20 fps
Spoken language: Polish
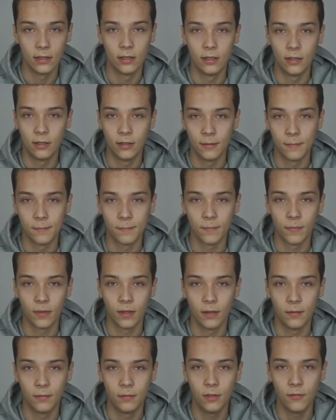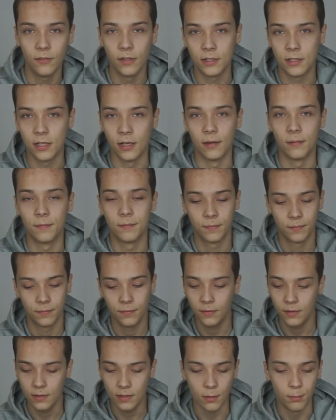e, no wiecie,
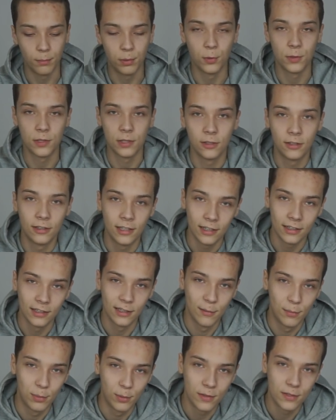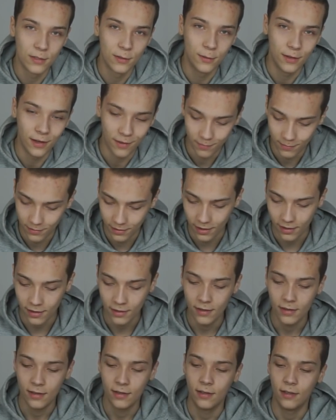są plusy dodatnie i plusy ujemne.
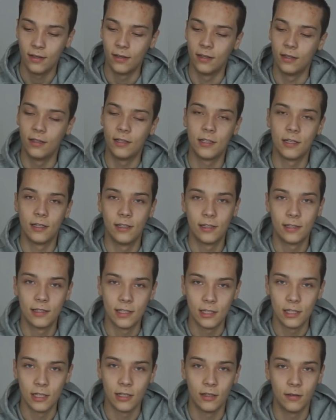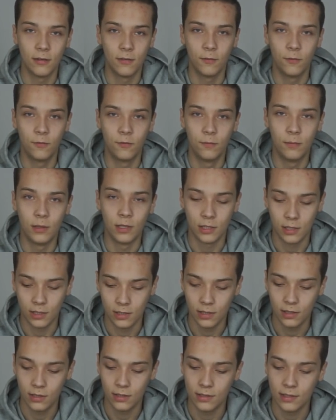E, jeżeli chcecie
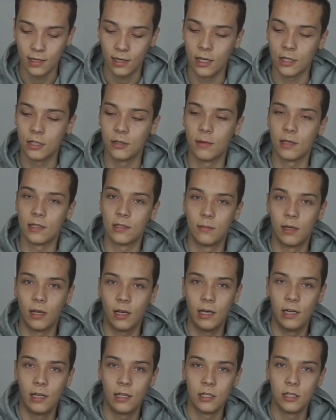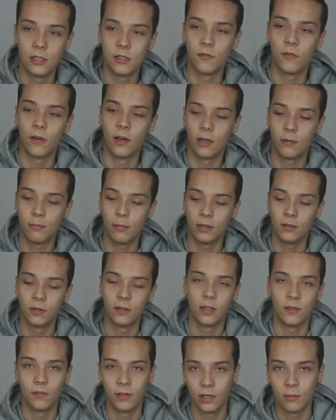mieć za każdym razem jak klikniecie Fire
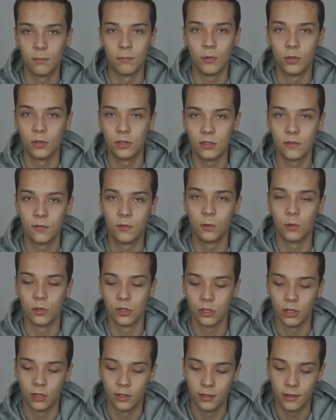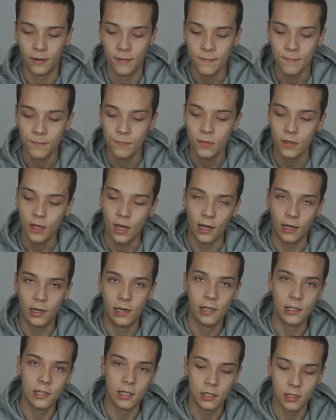Button, nawet jak mod jest wyłączony, a
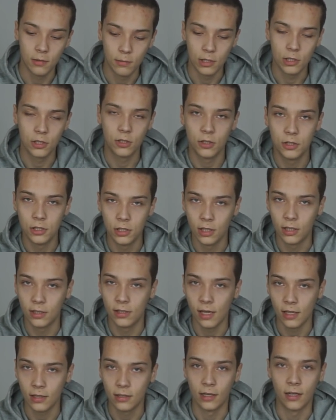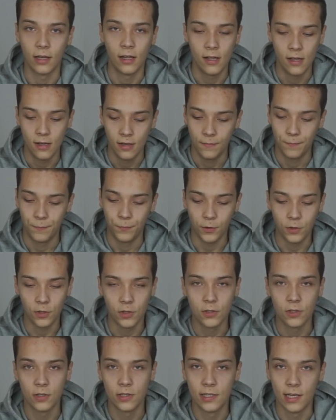klikniecie mieć godzinę i datę, no
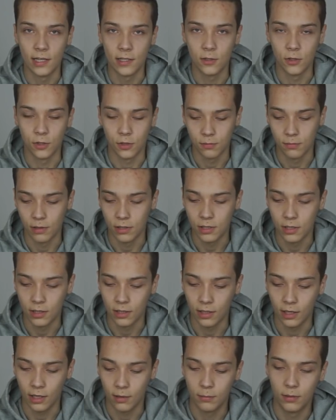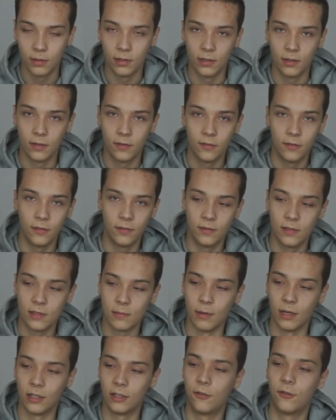to coś za coś. Macie tak jakby
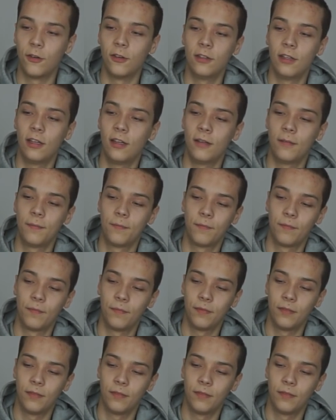smartfona